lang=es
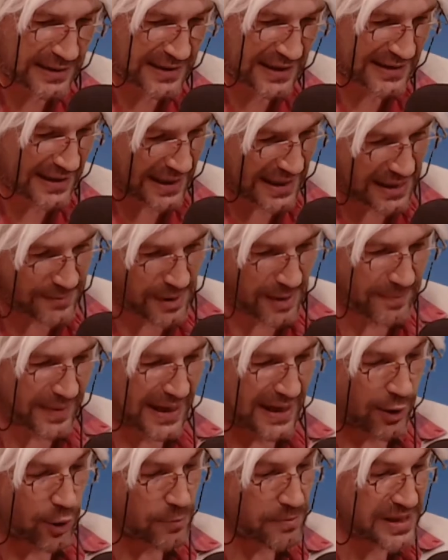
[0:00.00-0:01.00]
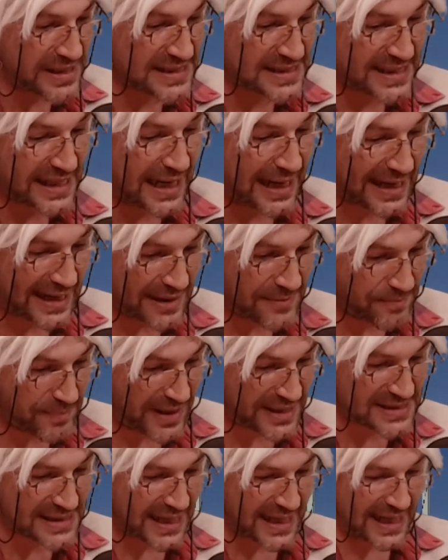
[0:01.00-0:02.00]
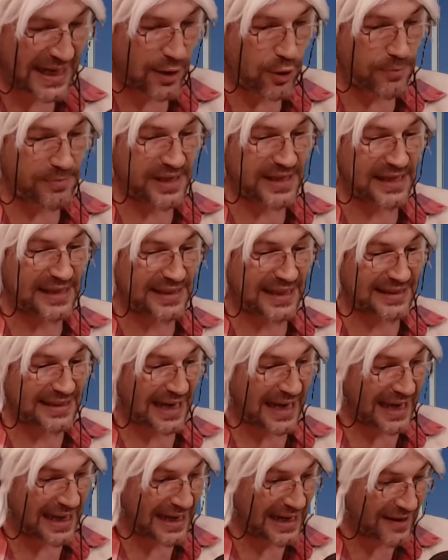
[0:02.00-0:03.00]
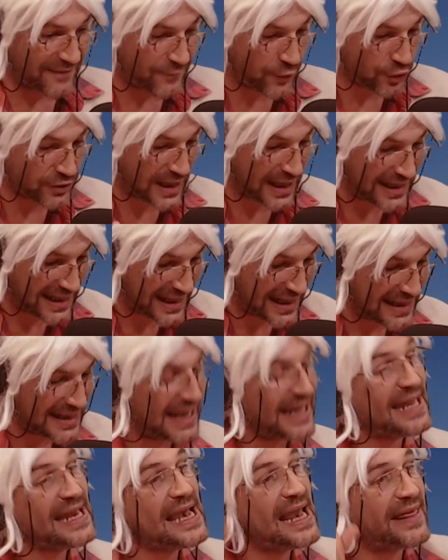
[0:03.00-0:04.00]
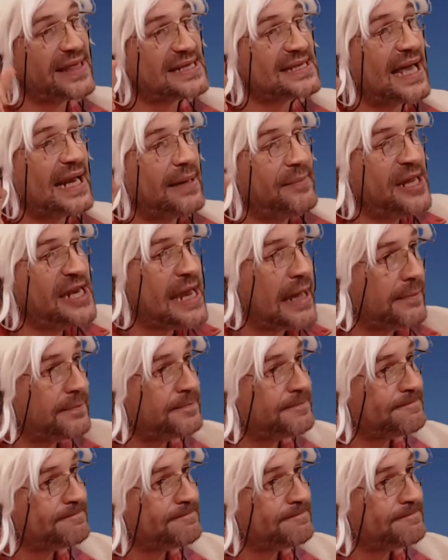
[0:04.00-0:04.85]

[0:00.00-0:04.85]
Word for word: estratagema para convencer al rey persa que era conveniente atacar a la flota griega en la isla de Salamina.